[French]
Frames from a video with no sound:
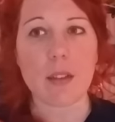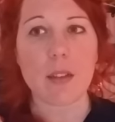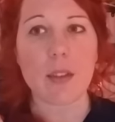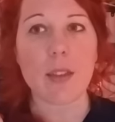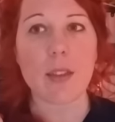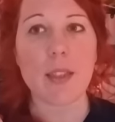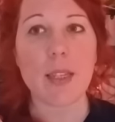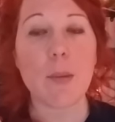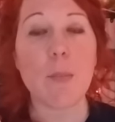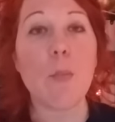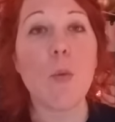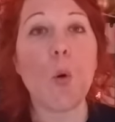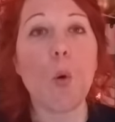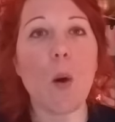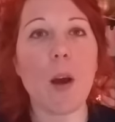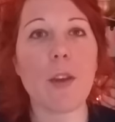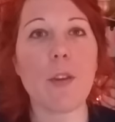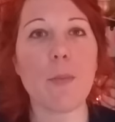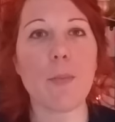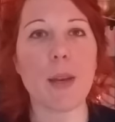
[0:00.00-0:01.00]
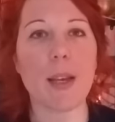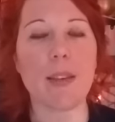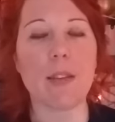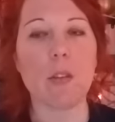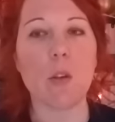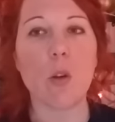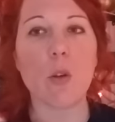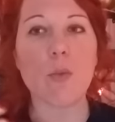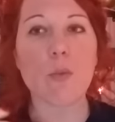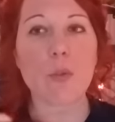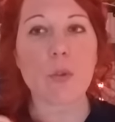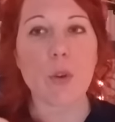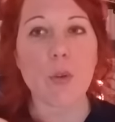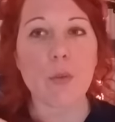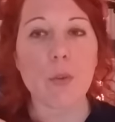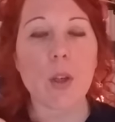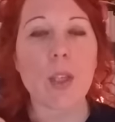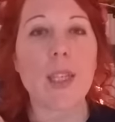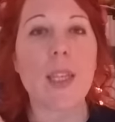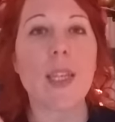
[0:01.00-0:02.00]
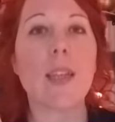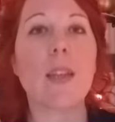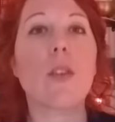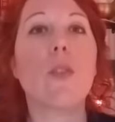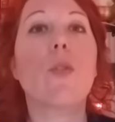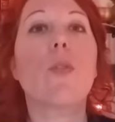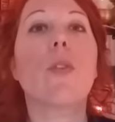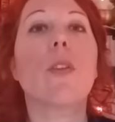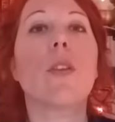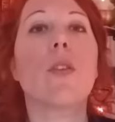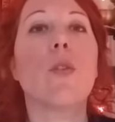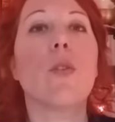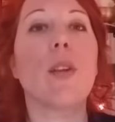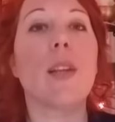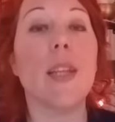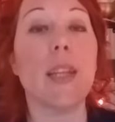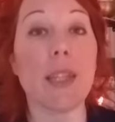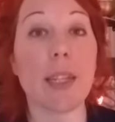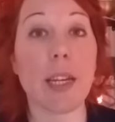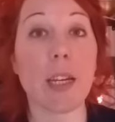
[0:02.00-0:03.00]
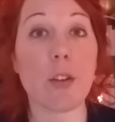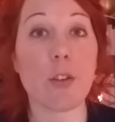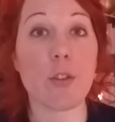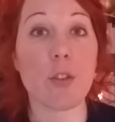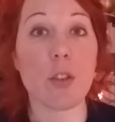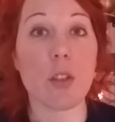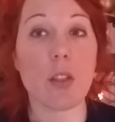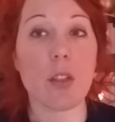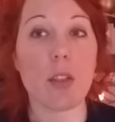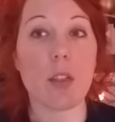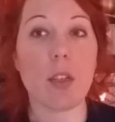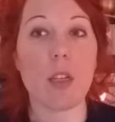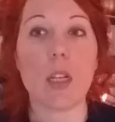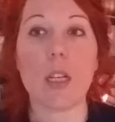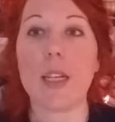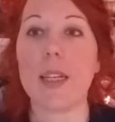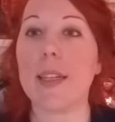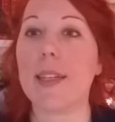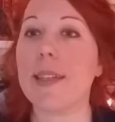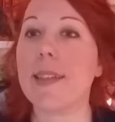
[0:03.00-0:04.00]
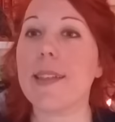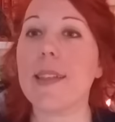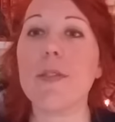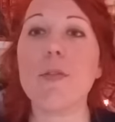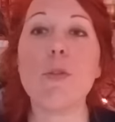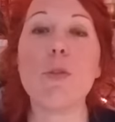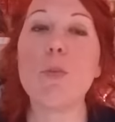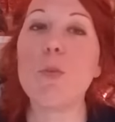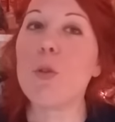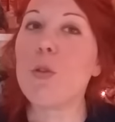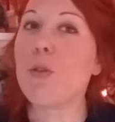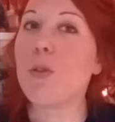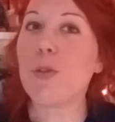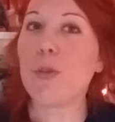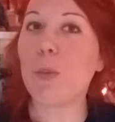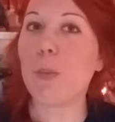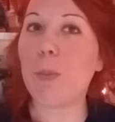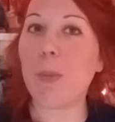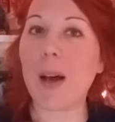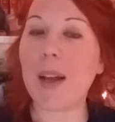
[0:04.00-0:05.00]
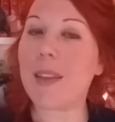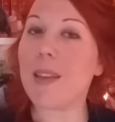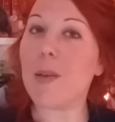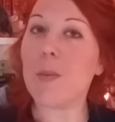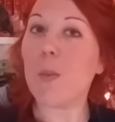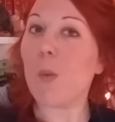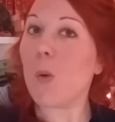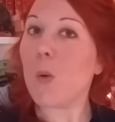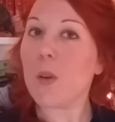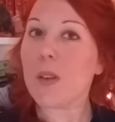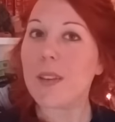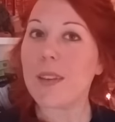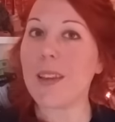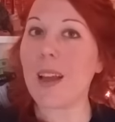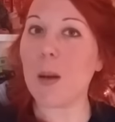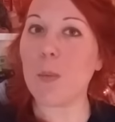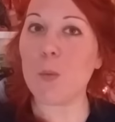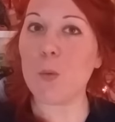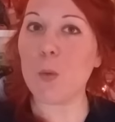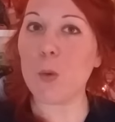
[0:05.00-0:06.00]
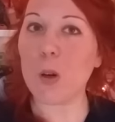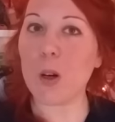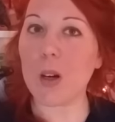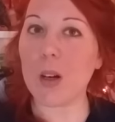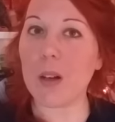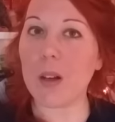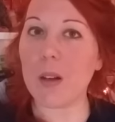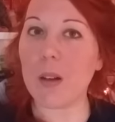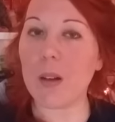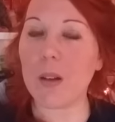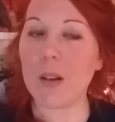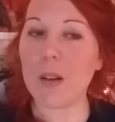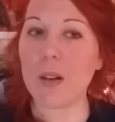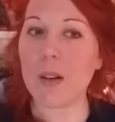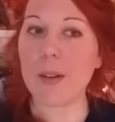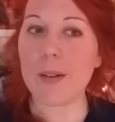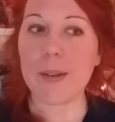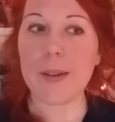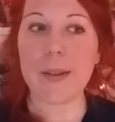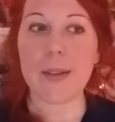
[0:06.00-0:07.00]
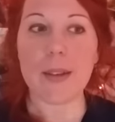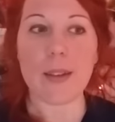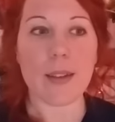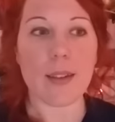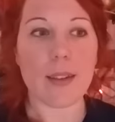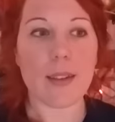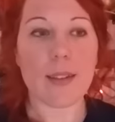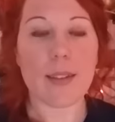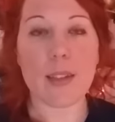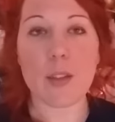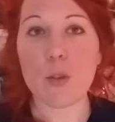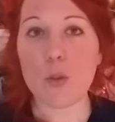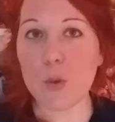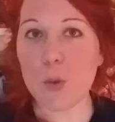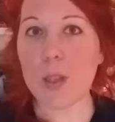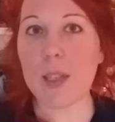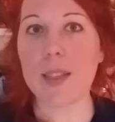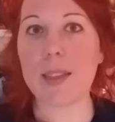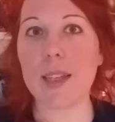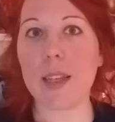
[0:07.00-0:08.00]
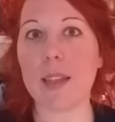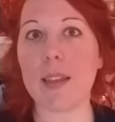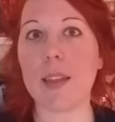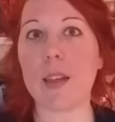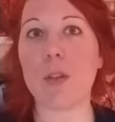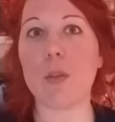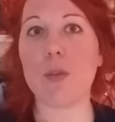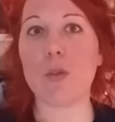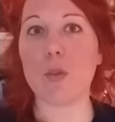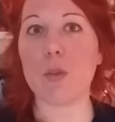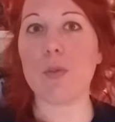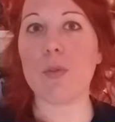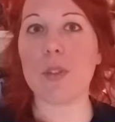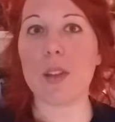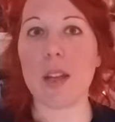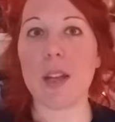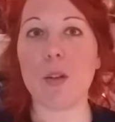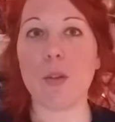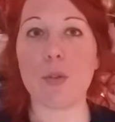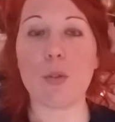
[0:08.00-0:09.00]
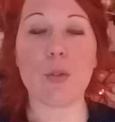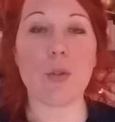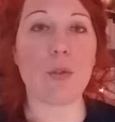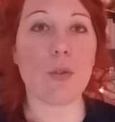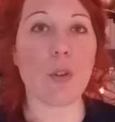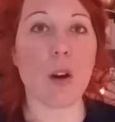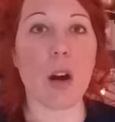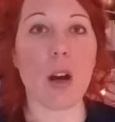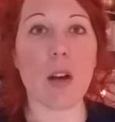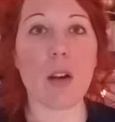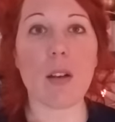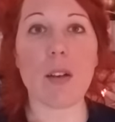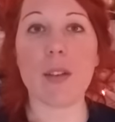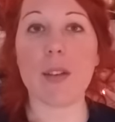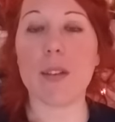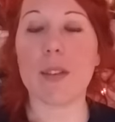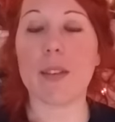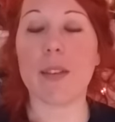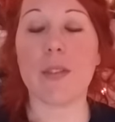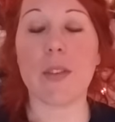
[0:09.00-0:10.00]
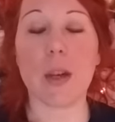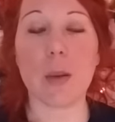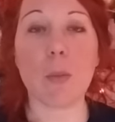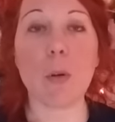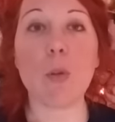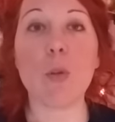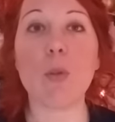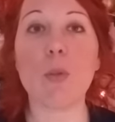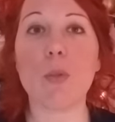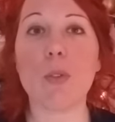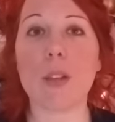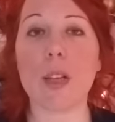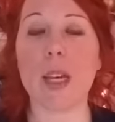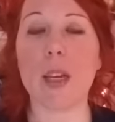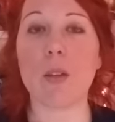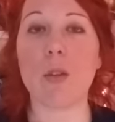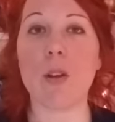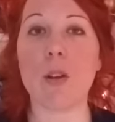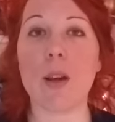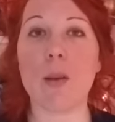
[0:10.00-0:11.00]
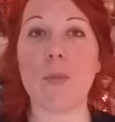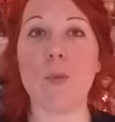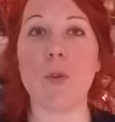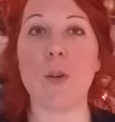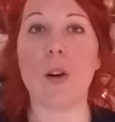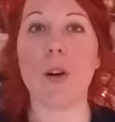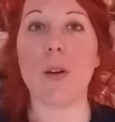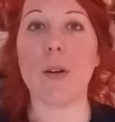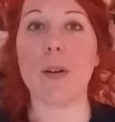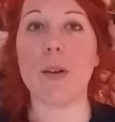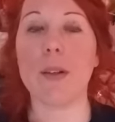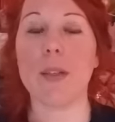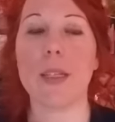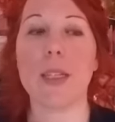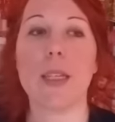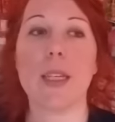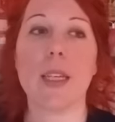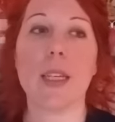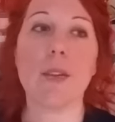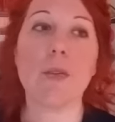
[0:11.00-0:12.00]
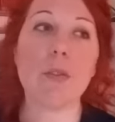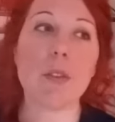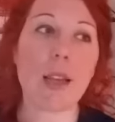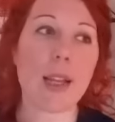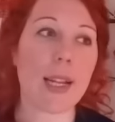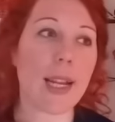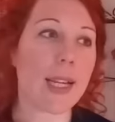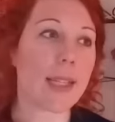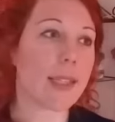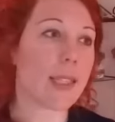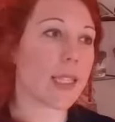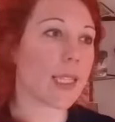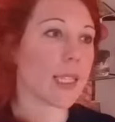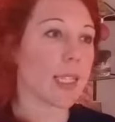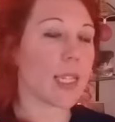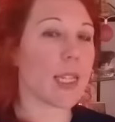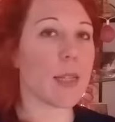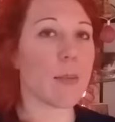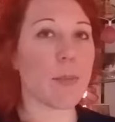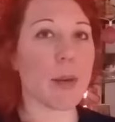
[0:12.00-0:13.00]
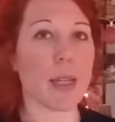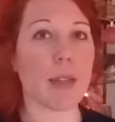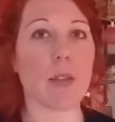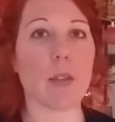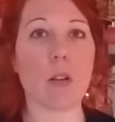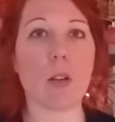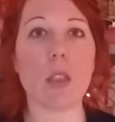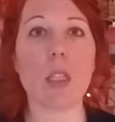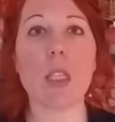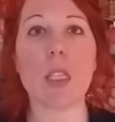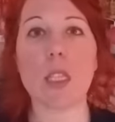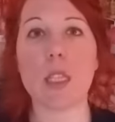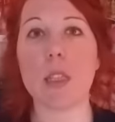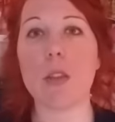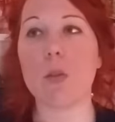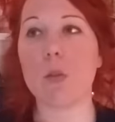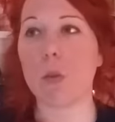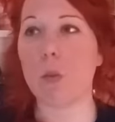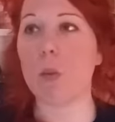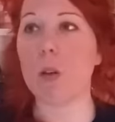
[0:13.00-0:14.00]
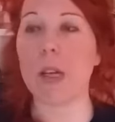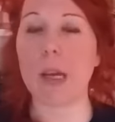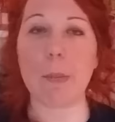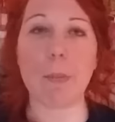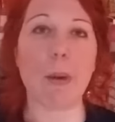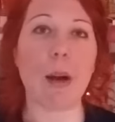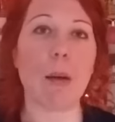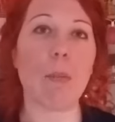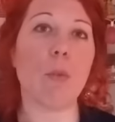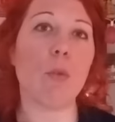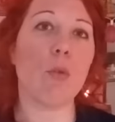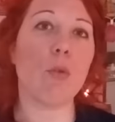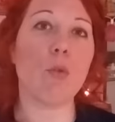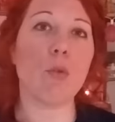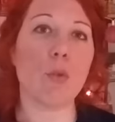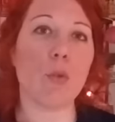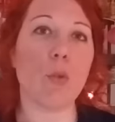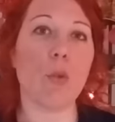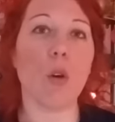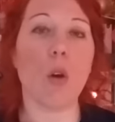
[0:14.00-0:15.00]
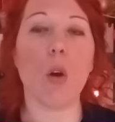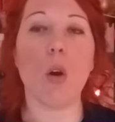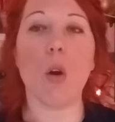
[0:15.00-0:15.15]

des mots à une personne, vous envoyez de l'énergie. Et si vos mots ne sont pas des mots d'amour, c'est sûr et certain que ce que vous allez recevoir, c'est vraiment le contraire de l'amour. Et vous allez attirer les personnes qui seront capables de